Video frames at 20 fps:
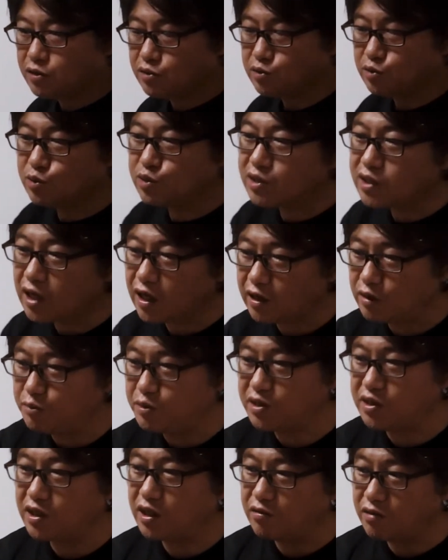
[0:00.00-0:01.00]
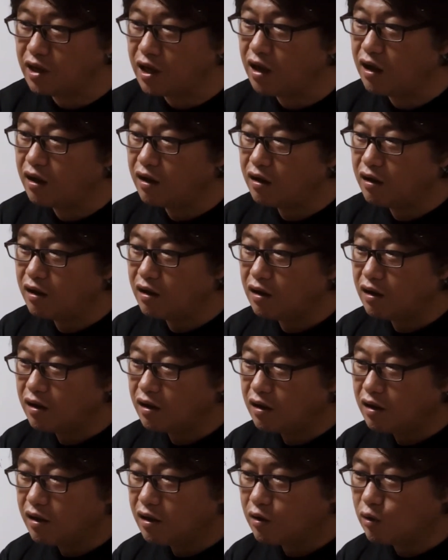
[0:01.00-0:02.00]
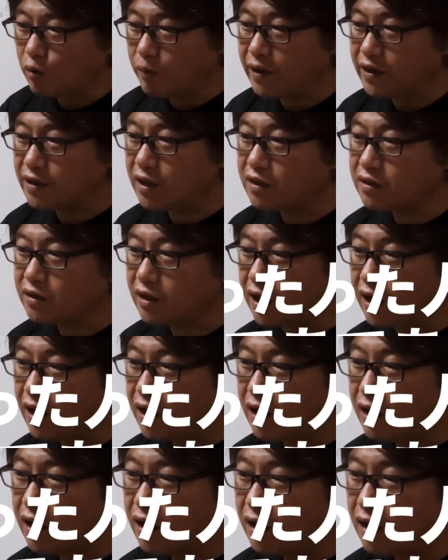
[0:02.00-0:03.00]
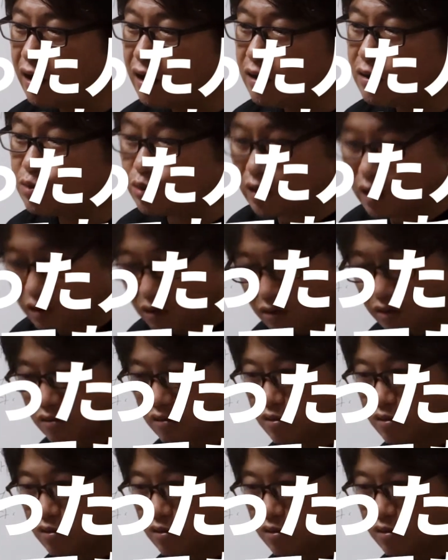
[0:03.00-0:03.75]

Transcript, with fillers: 許してあげるべきだよね、ごめんなってそうだろ